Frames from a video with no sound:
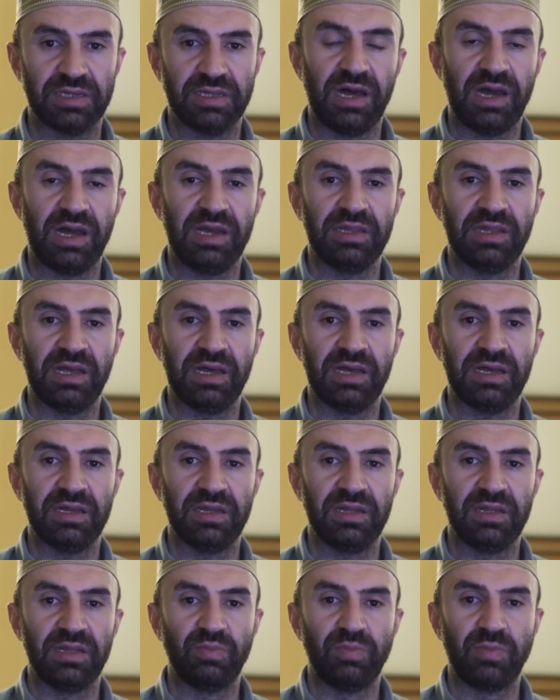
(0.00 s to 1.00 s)
Hala
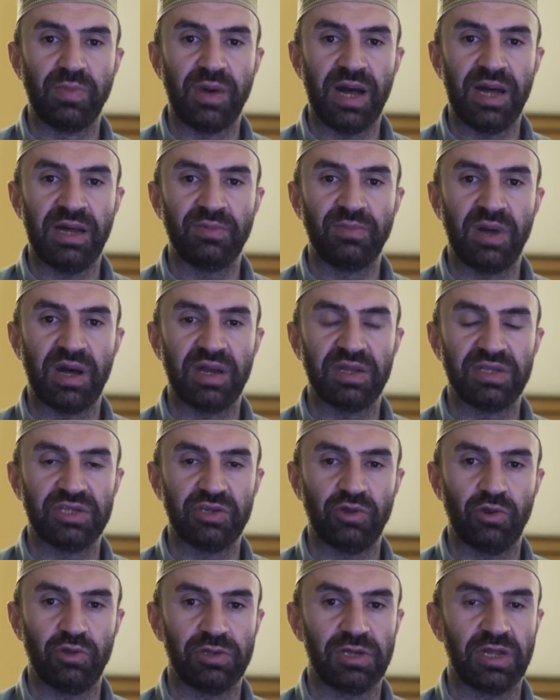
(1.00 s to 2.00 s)
bağ
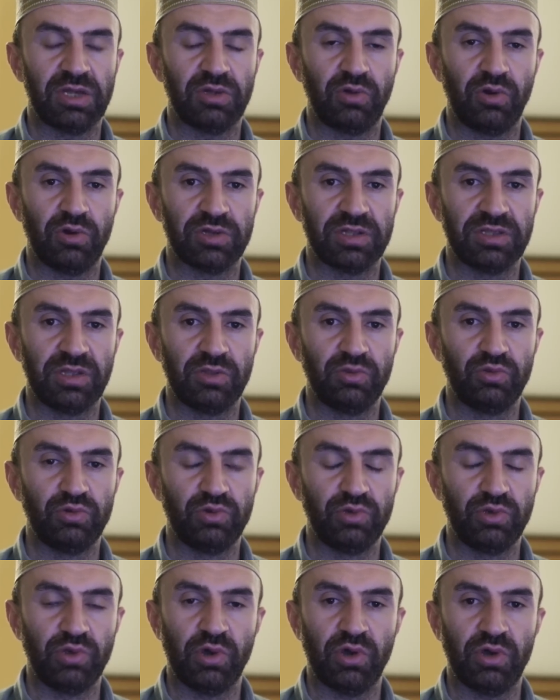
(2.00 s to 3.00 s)
bahçe olarak orada
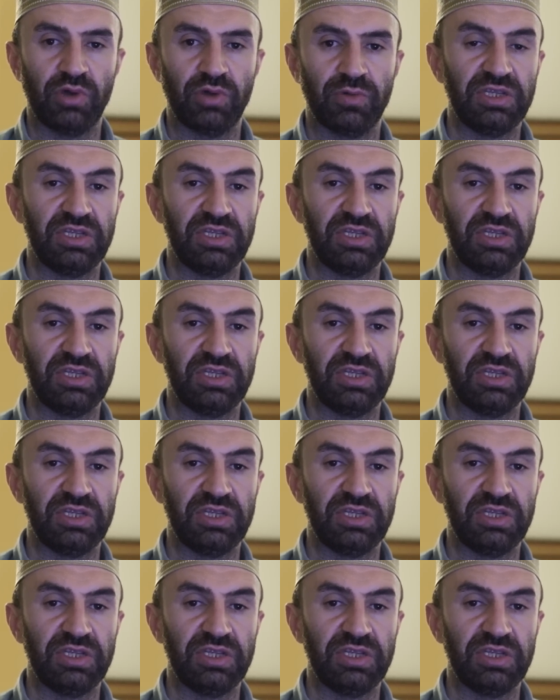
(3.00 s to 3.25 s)
duruyor.